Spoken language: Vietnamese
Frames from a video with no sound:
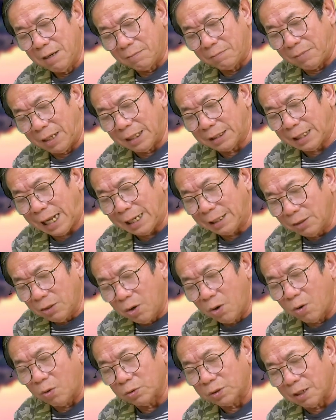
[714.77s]
mày tán
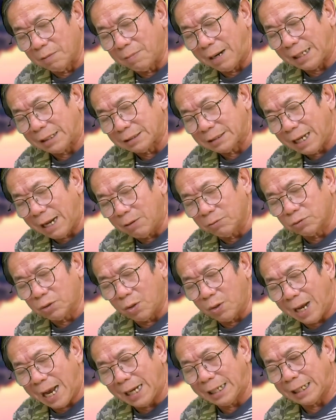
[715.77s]
đổ thì bàn giao
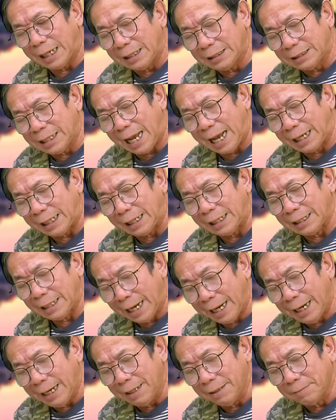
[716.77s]
cho hai anh già này
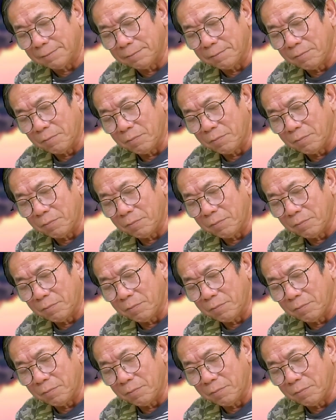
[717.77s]
nhé.